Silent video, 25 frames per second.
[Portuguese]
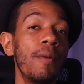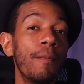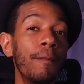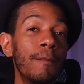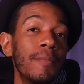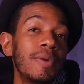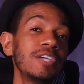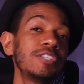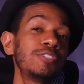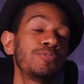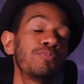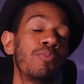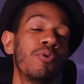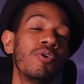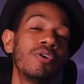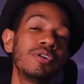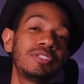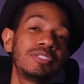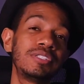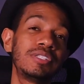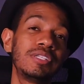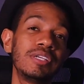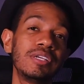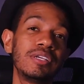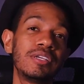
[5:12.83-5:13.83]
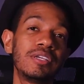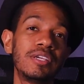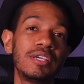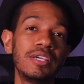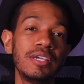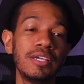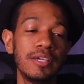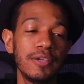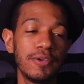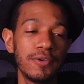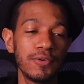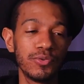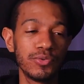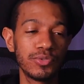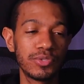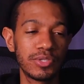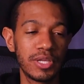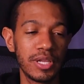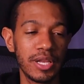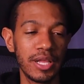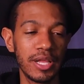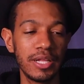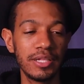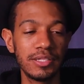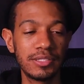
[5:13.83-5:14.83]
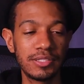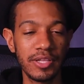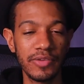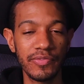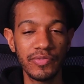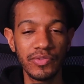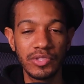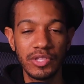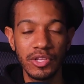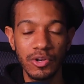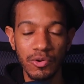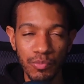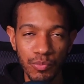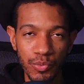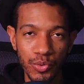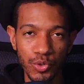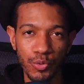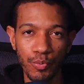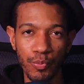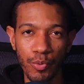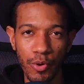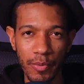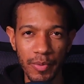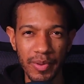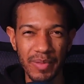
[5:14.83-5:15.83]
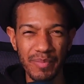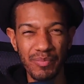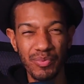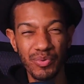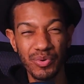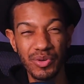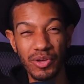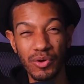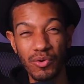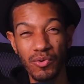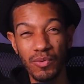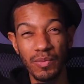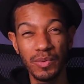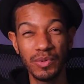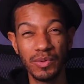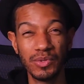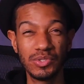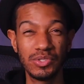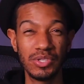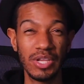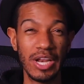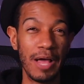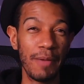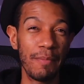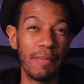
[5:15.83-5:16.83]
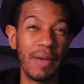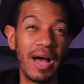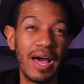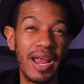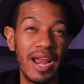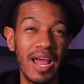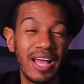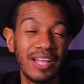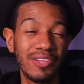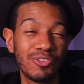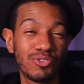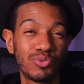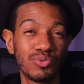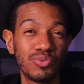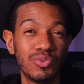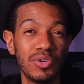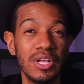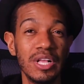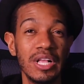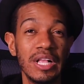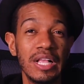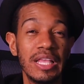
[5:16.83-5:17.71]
Mas pode ser que os clientes estavam tendo muito problema, porque como é um celular barato